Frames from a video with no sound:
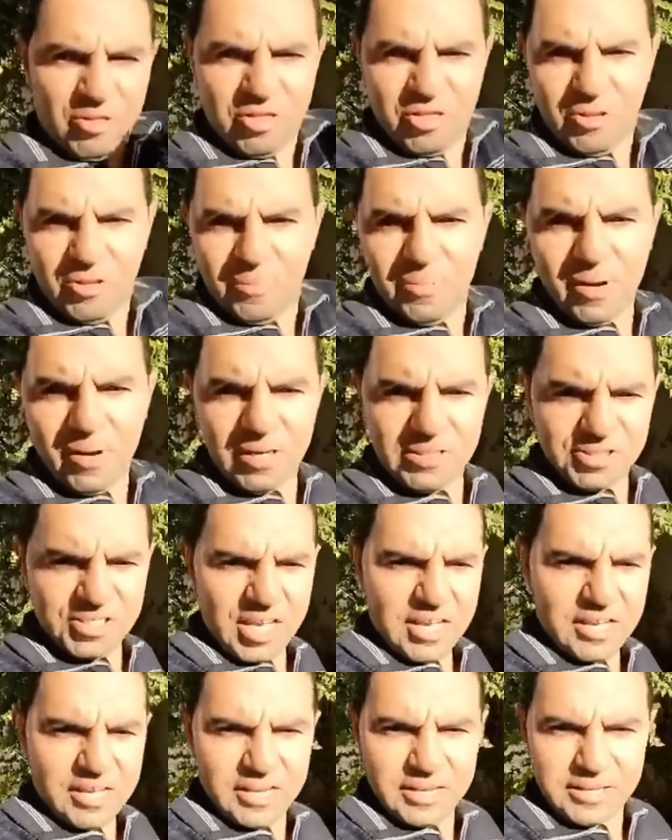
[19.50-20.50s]
الذبان
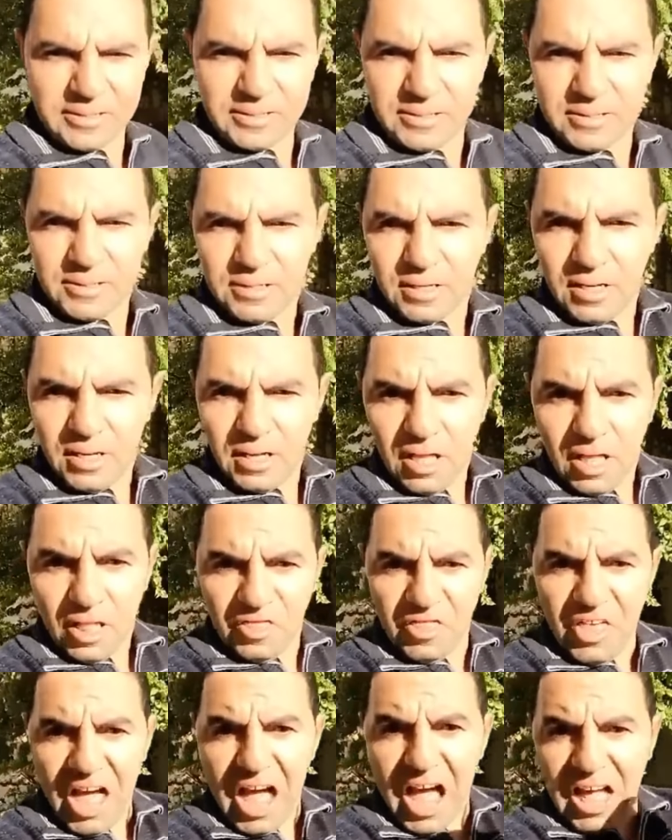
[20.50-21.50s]
زهقني
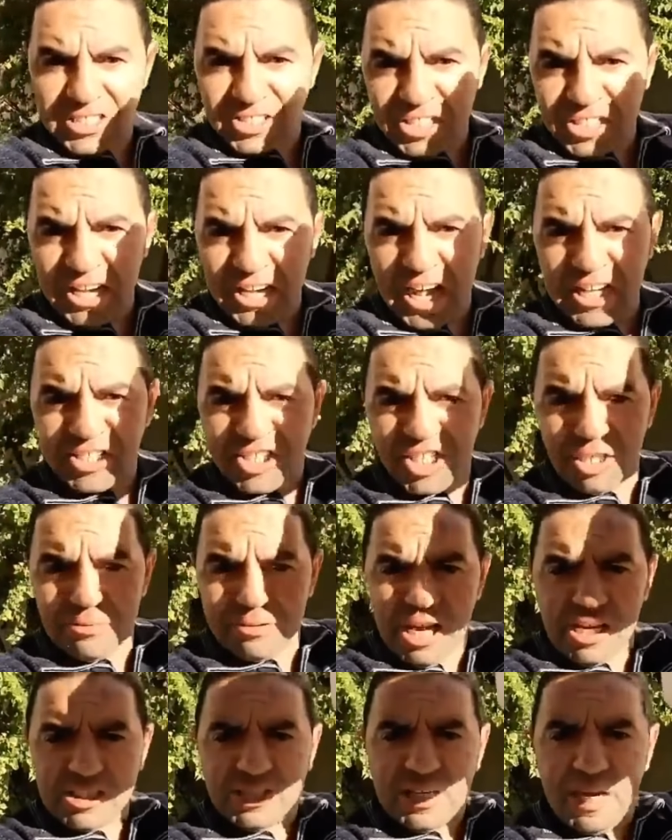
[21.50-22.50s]
ذا احسن عصير
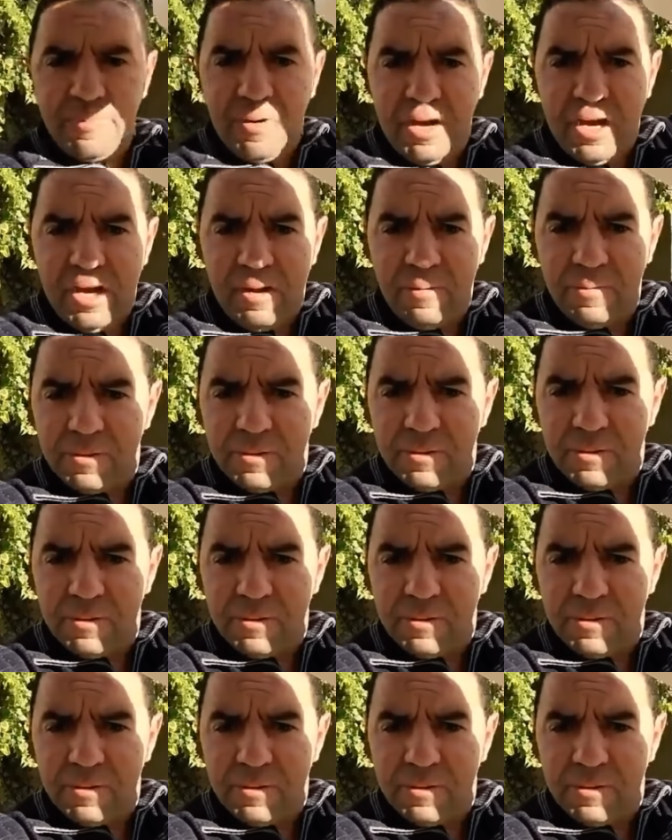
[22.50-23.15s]
يا شباب